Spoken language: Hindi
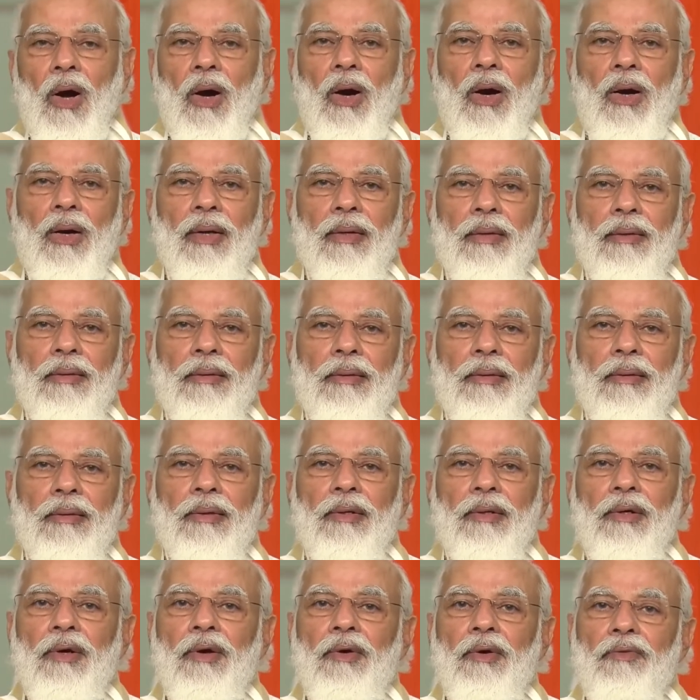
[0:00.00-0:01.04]
और
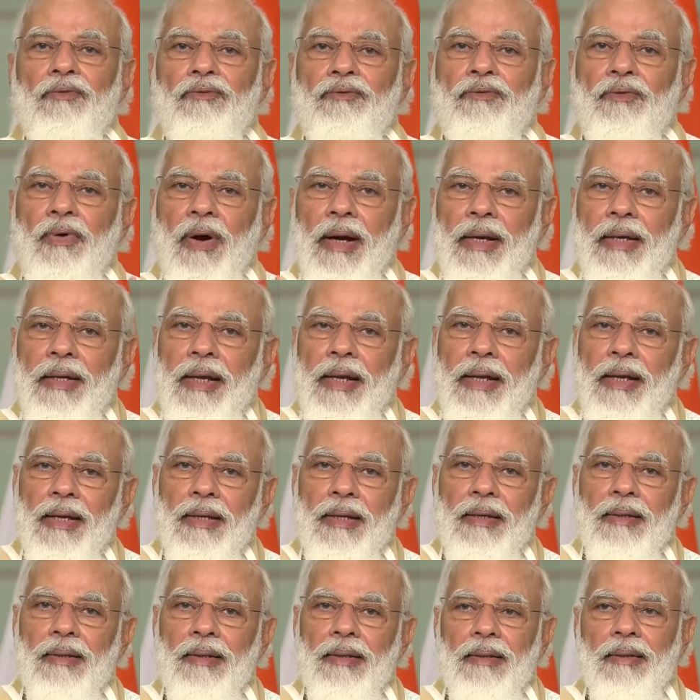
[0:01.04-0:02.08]

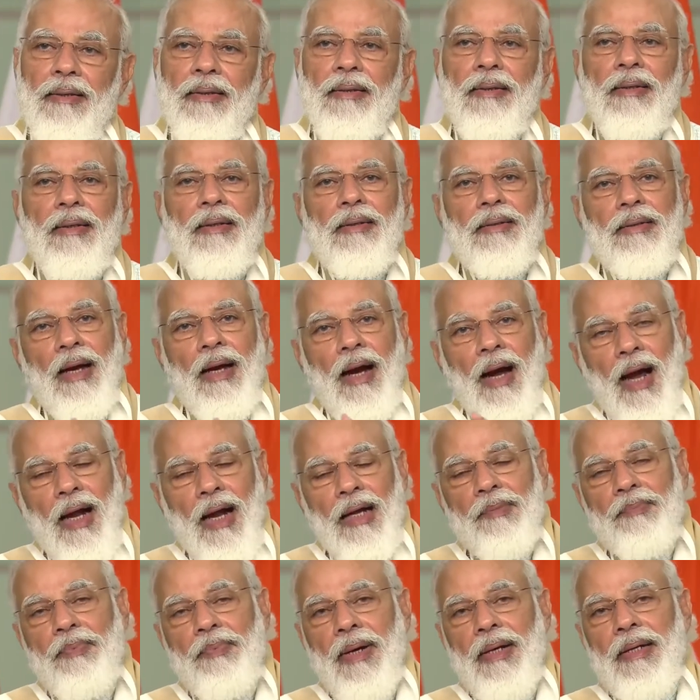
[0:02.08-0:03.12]
फंडिंग द
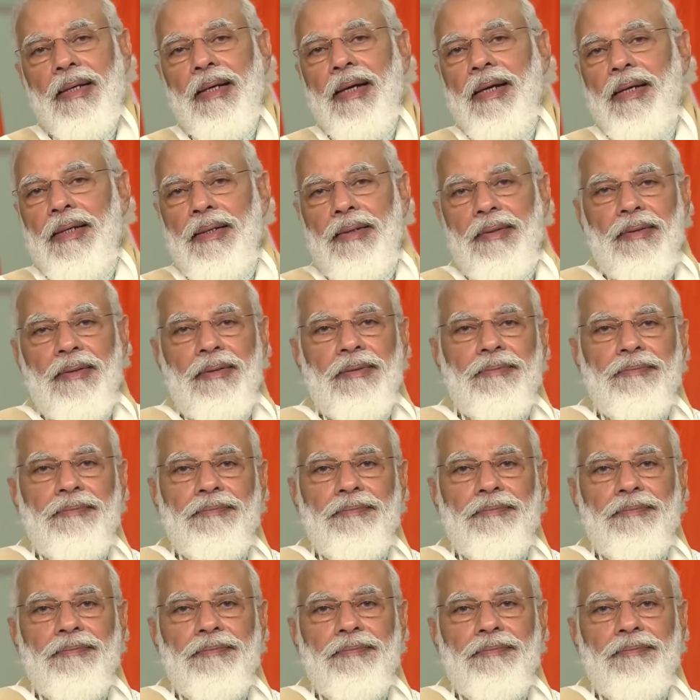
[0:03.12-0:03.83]
अनफंडेड